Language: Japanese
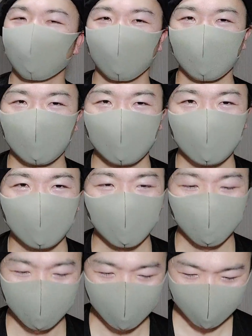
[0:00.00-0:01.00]
ちょっと
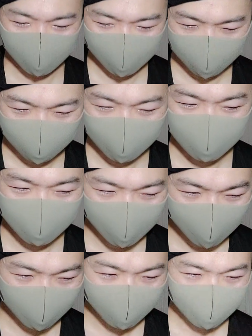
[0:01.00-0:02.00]
インスタもやっていまし
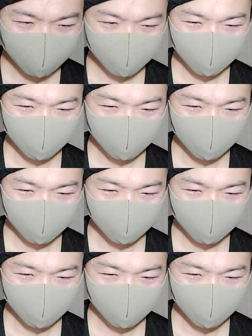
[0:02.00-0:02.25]
て、